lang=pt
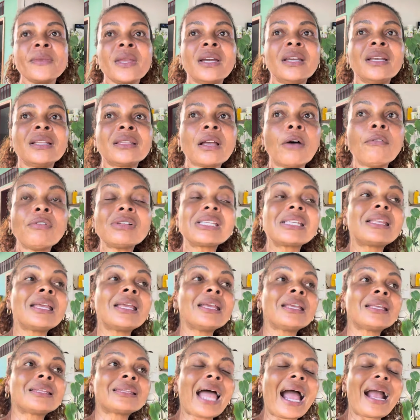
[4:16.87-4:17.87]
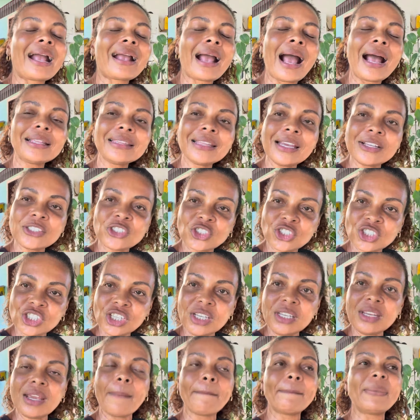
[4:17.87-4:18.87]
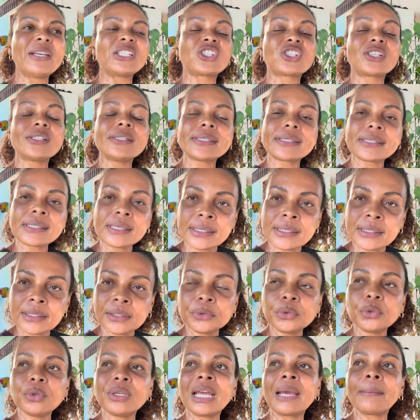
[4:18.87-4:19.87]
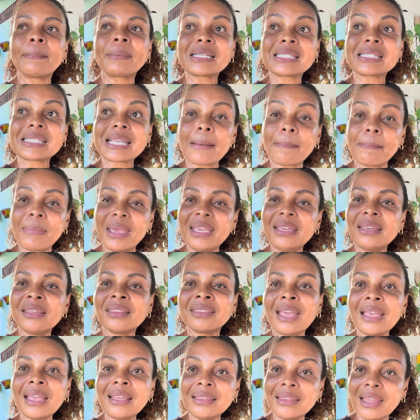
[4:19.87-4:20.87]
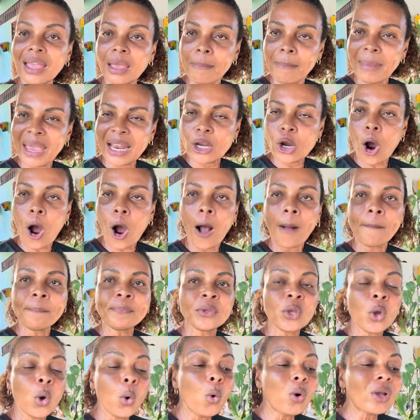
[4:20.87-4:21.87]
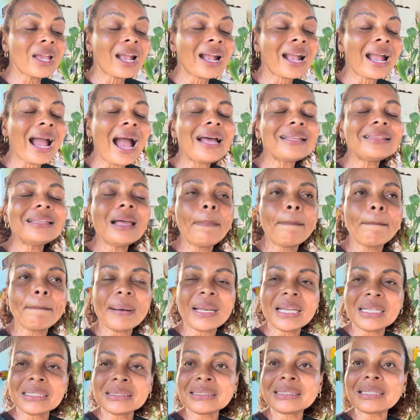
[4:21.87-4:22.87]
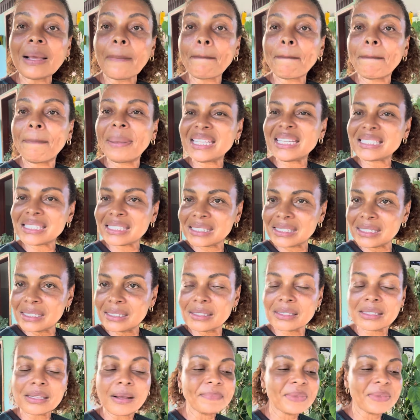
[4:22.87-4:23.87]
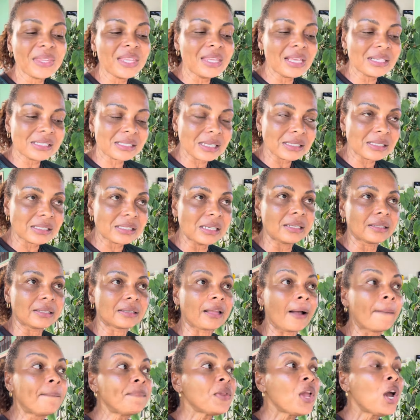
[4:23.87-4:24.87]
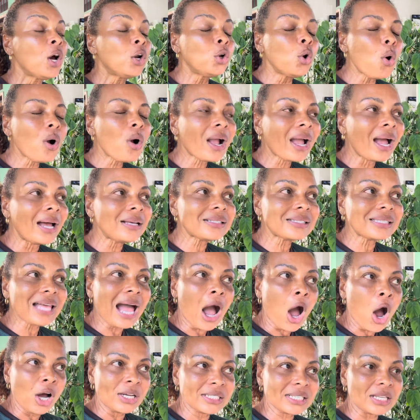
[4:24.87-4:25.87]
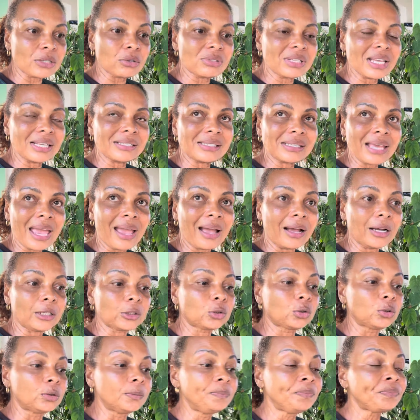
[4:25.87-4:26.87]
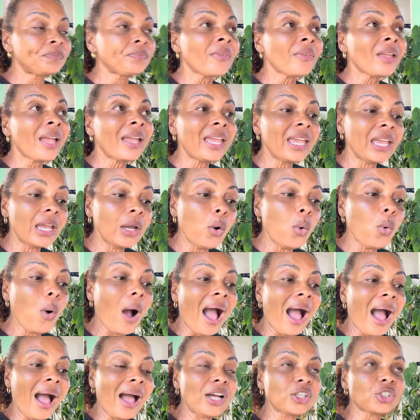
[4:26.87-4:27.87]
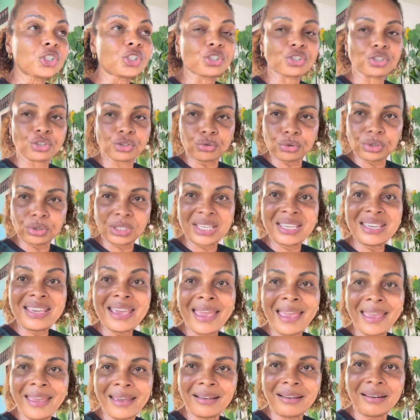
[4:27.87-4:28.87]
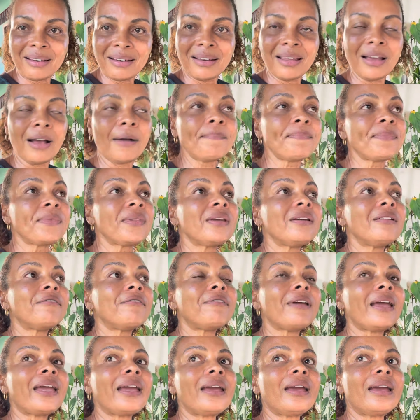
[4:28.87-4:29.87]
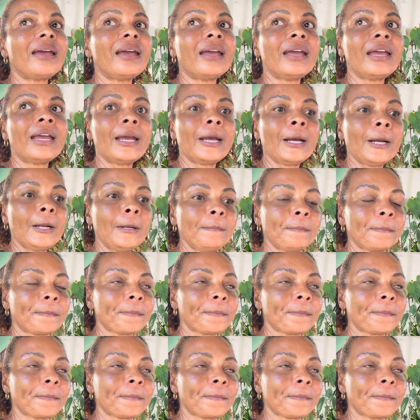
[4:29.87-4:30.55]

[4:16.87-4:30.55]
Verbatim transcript: Então você tem que estar tá cada dia pesquisando, né, para saber entender melhor o que cada planta precisa e necessita. No caso da rosa do deserto, eu acho que ela é,